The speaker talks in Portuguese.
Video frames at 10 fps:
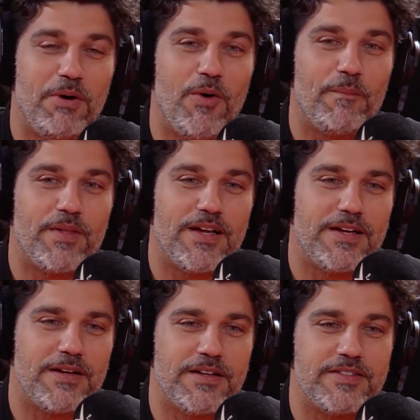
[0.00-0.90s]
bom,
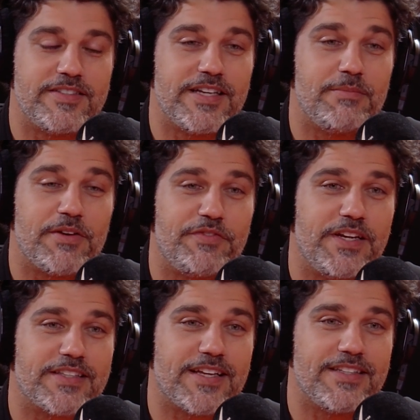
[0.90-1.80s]
uh, sim, a minha
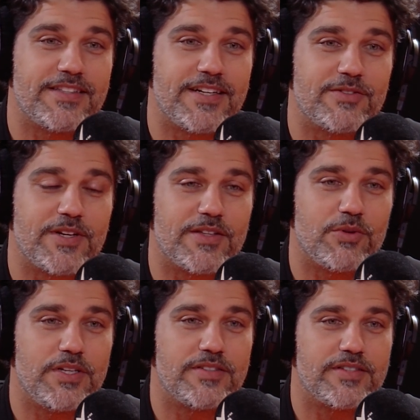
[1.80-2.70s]
filha está entrando na
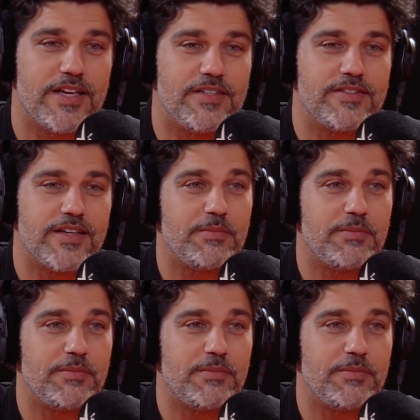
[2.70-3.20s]
adolescência.